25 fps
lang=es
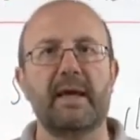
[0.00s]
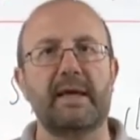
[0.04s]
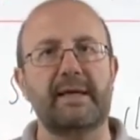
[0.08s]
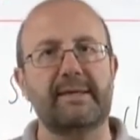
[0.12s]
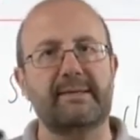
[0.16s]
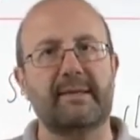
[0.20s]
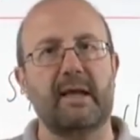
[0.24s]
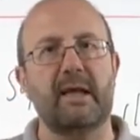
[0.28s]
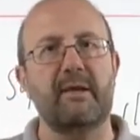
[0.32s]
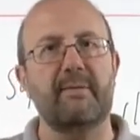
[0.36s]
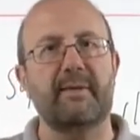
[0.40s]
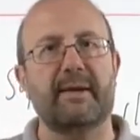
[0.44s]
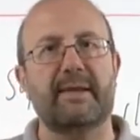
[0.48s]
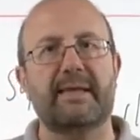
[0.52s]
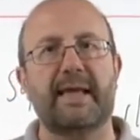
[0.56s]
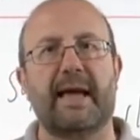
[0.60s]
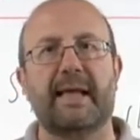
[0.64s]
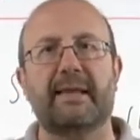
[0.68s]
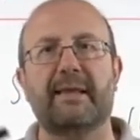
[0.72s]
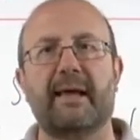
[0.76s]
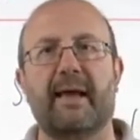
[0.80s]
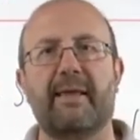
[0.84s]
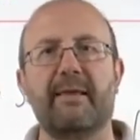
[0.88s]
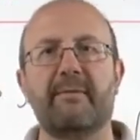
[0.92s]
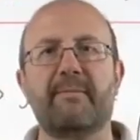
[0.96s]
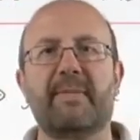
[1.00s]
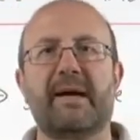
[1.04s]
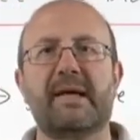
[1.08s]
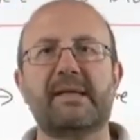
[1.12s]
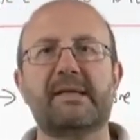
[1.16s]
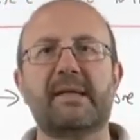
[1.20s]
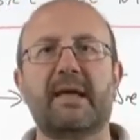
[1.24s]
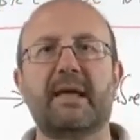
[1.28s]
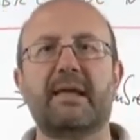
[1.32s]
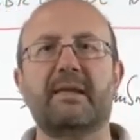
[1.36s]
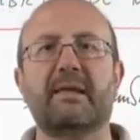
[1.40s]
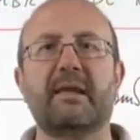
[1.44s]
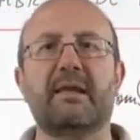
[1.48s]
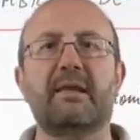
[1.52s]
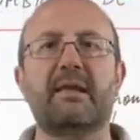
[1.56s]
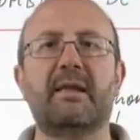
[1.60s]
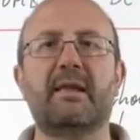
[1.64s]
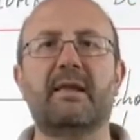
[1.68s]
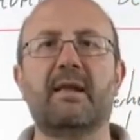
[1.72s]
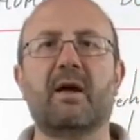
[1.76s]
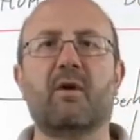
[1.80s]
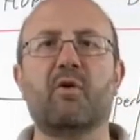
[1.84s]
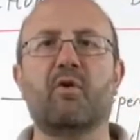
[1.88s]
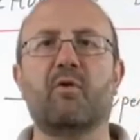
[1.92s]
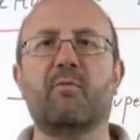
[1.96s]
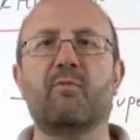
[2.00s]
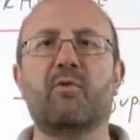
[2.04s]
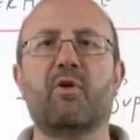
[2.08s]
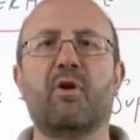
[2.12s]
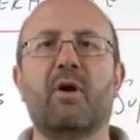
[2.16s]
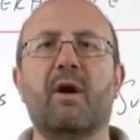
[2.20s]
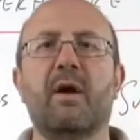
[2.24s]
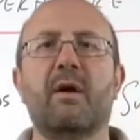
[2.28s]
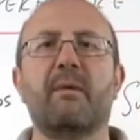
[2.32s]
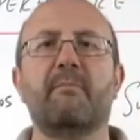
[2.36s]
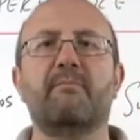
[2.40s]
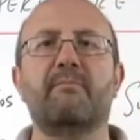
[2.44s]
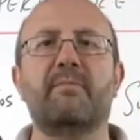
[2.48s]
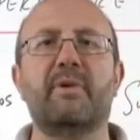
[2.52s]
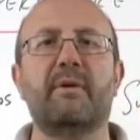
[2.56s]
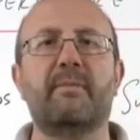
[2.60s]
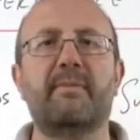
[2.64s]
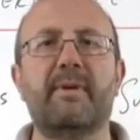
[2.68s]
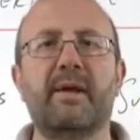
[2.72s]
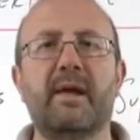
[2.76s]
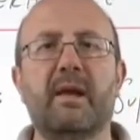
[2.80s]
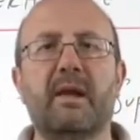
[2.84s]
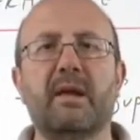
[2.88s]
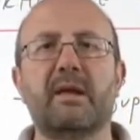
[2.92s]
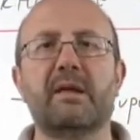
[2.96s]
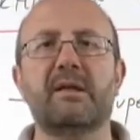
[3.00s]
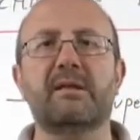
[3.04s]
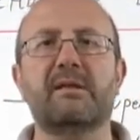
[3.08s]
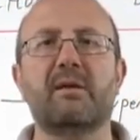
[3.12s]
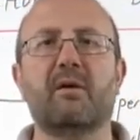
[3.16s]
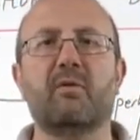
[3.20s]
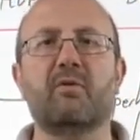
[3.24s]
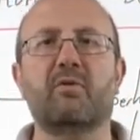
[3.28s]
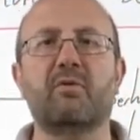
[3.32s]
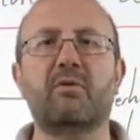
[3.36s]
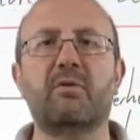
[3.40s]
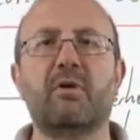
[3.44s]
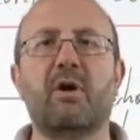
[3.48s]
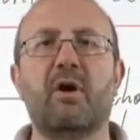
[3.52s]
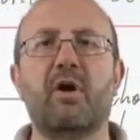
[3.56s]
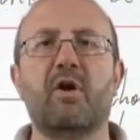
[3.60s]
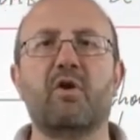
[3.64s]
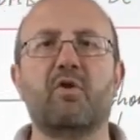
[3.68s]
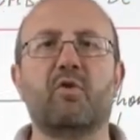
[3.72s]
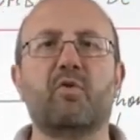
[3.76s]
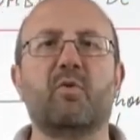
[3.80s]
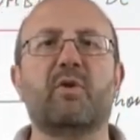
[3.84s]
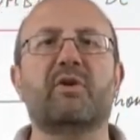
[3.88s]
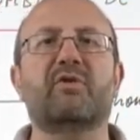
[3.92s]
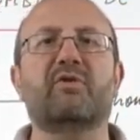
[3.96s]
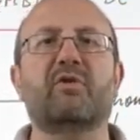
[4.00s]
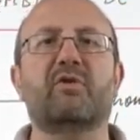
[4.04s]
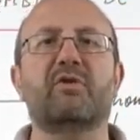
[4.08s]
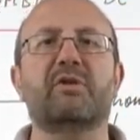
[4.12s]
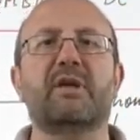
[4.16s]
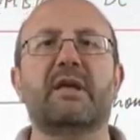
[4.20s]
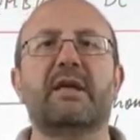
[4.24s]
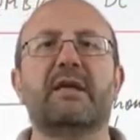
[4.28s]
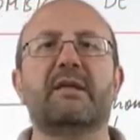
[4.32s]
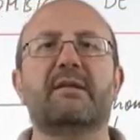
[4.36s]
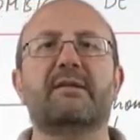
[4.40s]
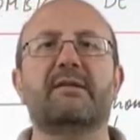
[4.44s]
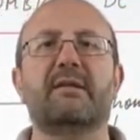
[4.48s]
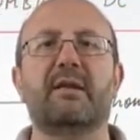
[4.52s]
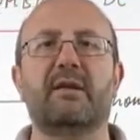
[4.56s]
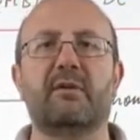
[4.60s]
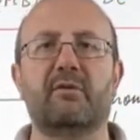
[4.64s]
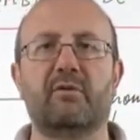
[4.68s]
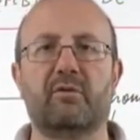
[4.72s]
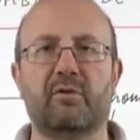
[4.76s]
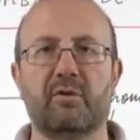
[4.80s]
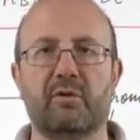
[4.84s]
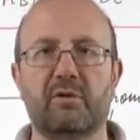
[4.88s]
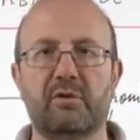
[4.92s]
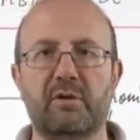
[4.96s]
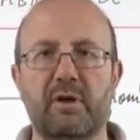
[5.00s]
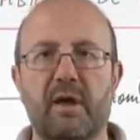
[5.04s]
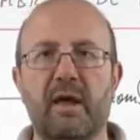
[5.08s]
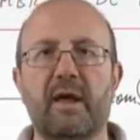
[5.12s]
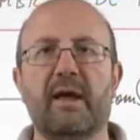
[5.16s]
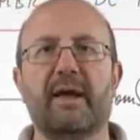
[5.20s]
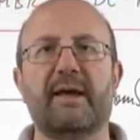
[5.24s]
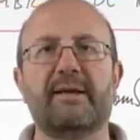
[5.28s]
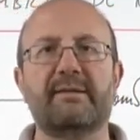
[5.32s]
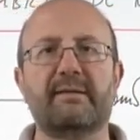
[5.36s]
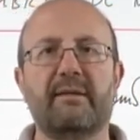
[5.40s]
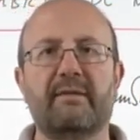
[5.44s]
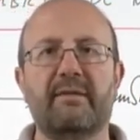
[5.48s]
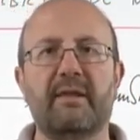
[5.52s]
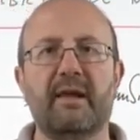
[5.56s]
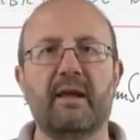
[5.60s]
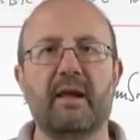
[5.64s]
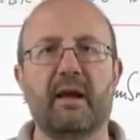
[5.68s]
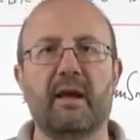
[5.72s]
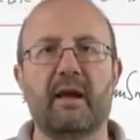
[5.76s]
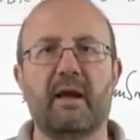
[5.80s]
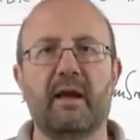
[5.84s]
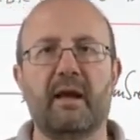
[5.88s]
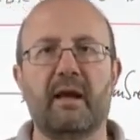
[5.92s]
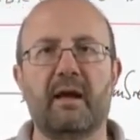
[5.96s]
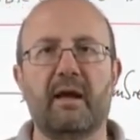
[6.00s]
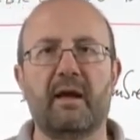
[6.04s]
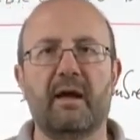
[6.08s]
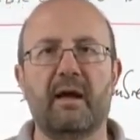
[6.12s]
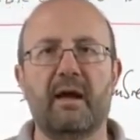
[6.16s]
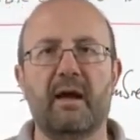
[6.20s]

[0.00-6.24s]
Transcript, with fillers: Esta libertad, además, entendida como vivir según nuestros instintos, es decir,